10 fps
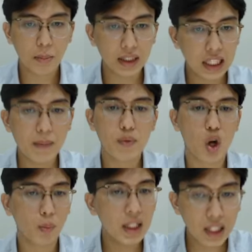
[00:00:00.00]
mới tìm
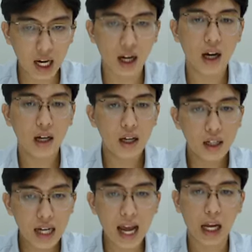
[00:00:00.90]
nhóm leader
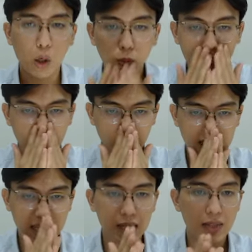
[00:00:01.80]
để lúc đấy chúng
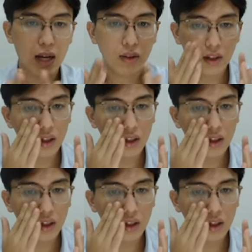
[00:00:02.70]
ta sẽ làm sao